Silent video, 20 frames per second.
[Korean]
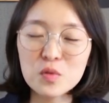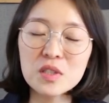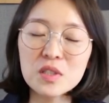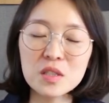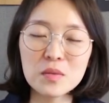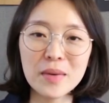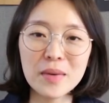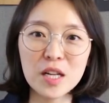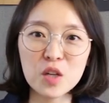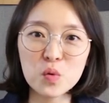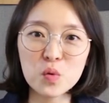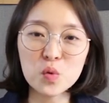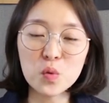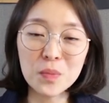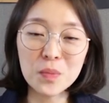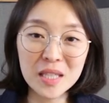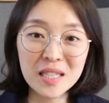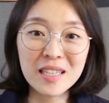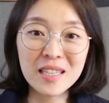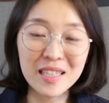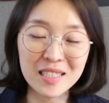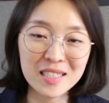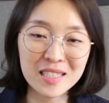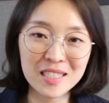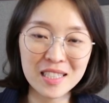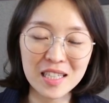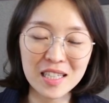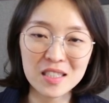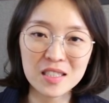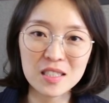우울증 말고도
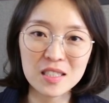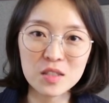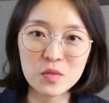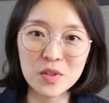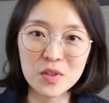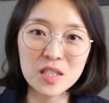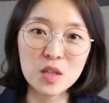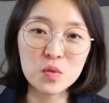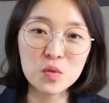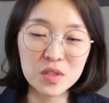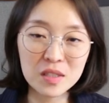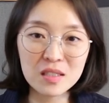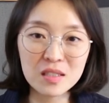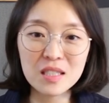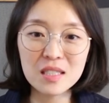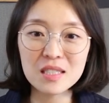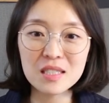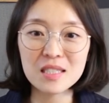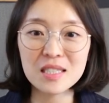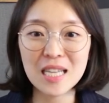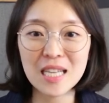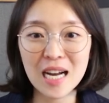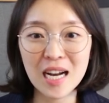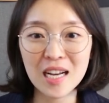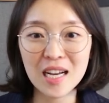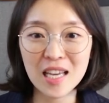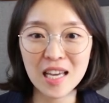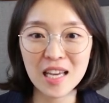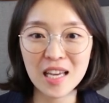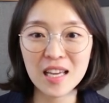PTSD 같은 외상 후 스트레스
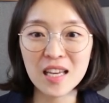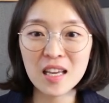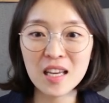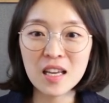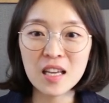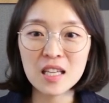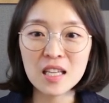장애